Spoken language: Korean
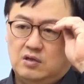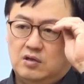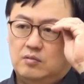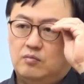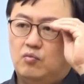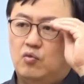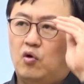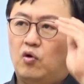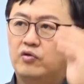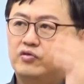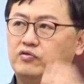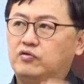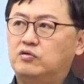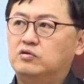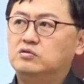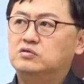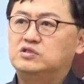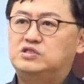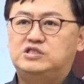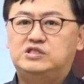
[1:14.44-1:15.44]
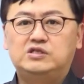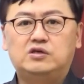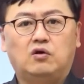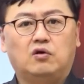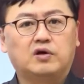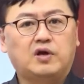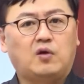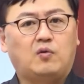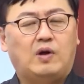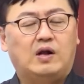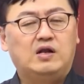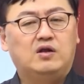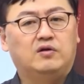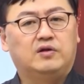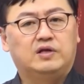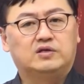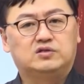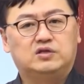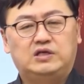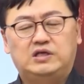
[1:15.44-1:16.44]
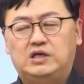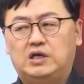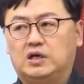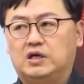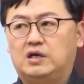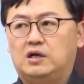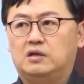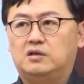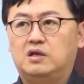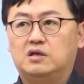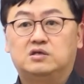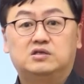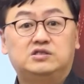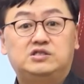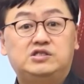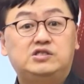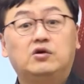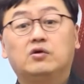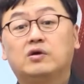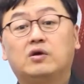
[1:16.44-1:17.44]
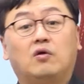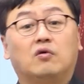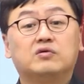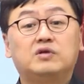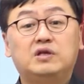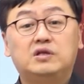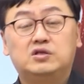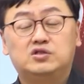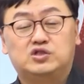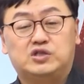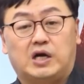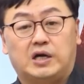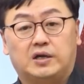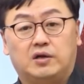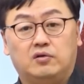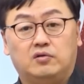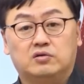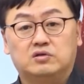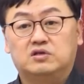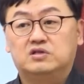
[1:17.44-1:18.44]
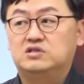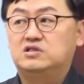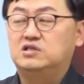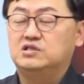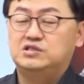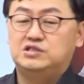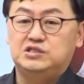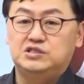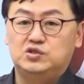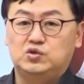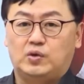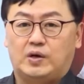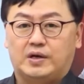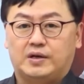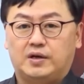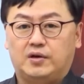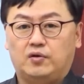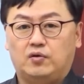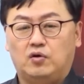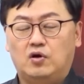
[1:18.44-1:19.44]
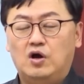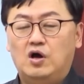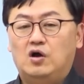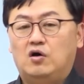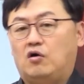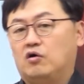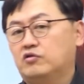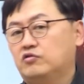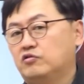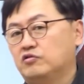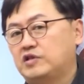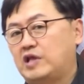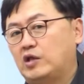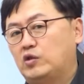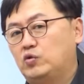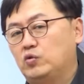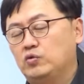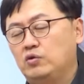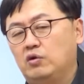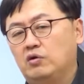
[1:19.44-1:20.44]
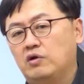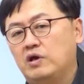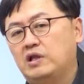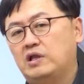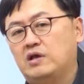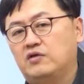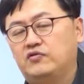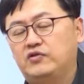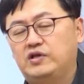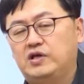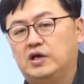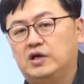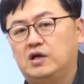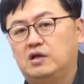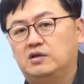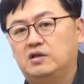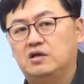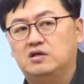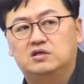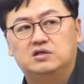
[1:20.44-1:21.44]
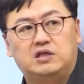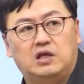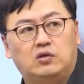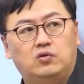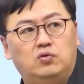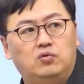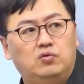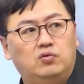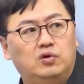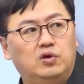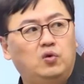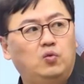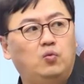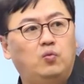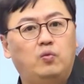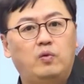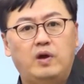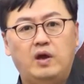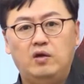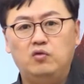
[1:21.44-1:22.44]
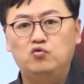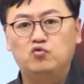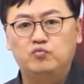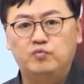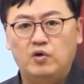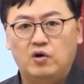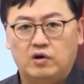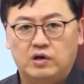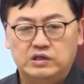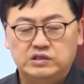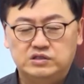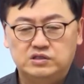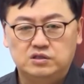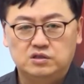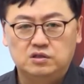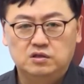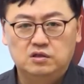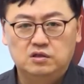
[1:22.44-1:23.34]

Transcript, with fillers: 뭐 어떤 지역에 관련해서 이야기할 때 그 지역이 어디 있는지 알아요. 그 특징도 알아요. 어떤 대통령에 대해서 이야기할 때 그 대통령이 왜 유명한지